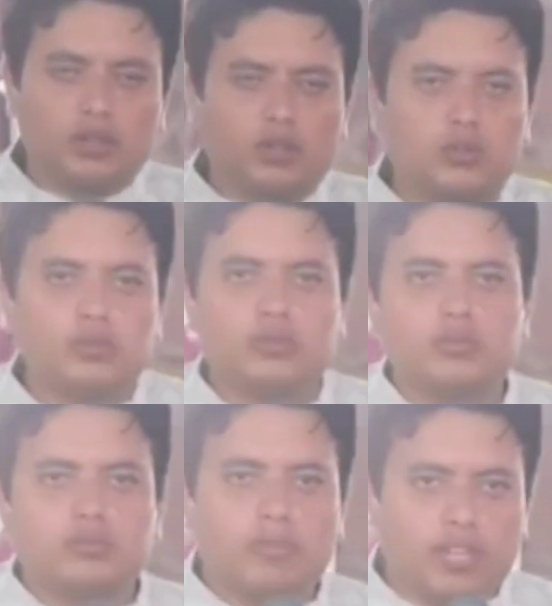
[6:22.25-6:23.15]
को
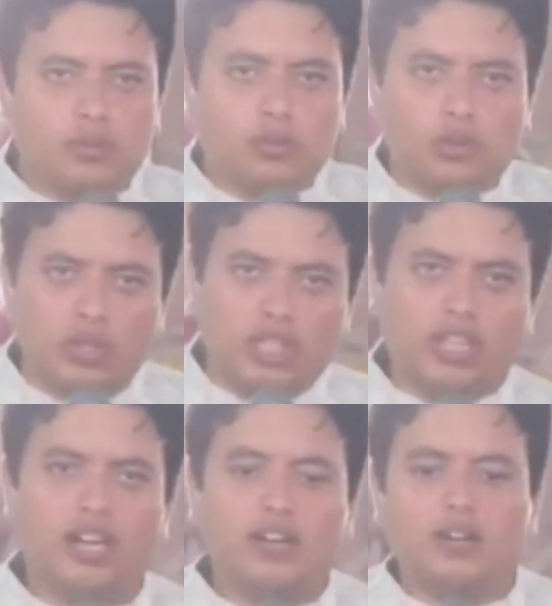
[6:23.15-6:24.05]
मैंने उनको
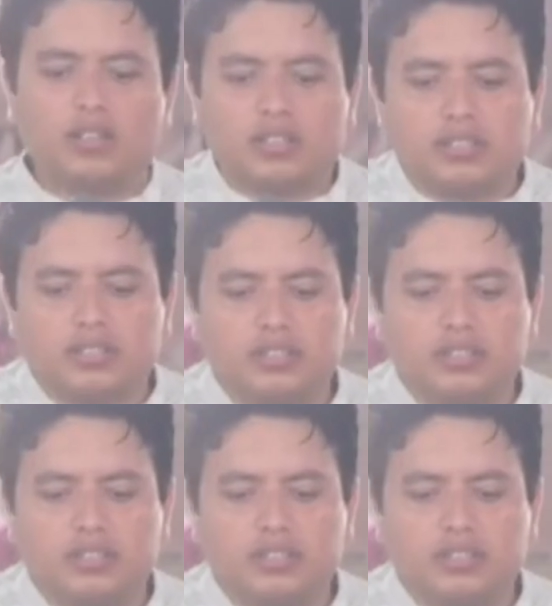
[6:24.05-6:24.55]
दिया और